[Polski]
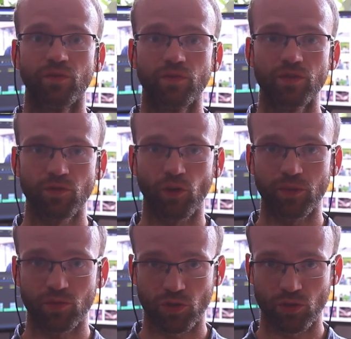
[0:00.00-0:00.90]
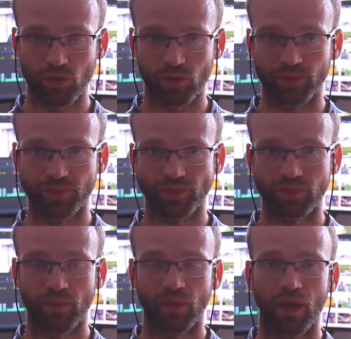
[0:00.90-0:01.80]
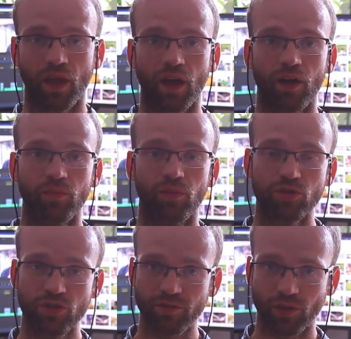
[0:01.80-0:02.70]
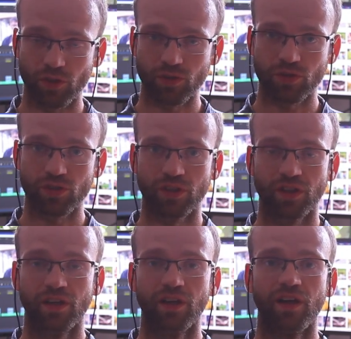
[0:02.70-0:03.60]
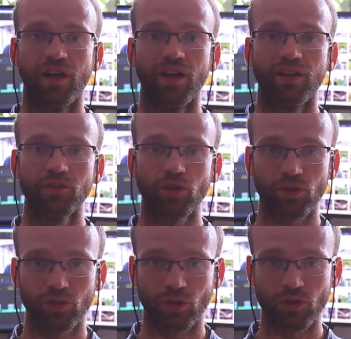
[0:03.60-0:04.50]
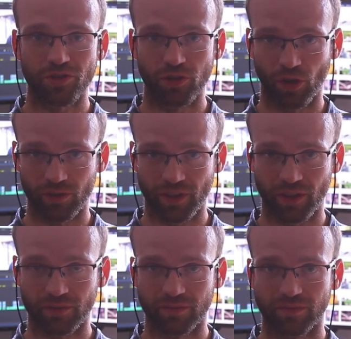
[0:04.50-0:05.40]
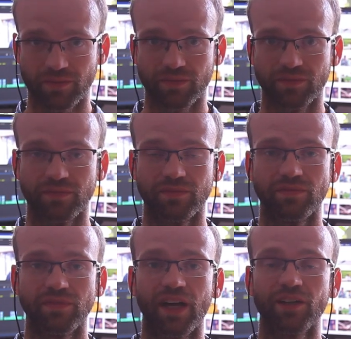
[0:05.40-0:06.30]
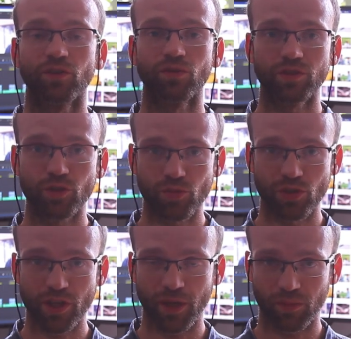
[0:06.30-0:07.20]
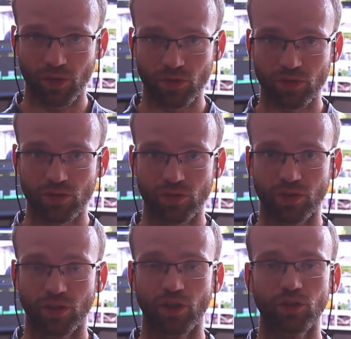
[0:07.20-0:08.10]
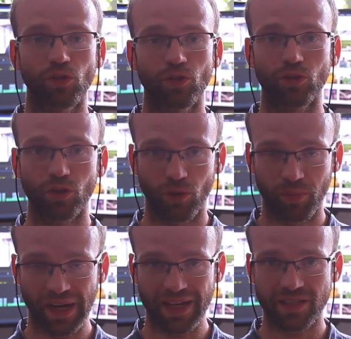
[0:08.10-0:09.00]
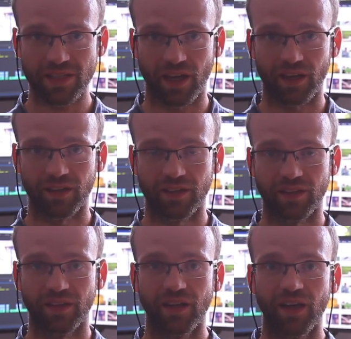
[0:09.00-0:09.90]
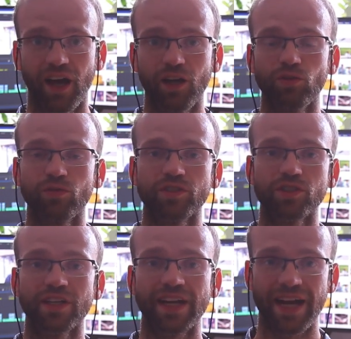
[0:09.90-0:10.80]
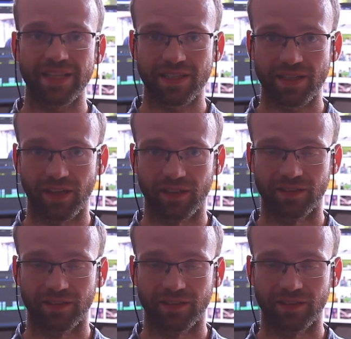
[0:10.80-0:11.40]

w swoim życiu. Bo żywność to nie tylko zdrowie, ale to również przyjemność. To nie tylko praca, ale również kreacja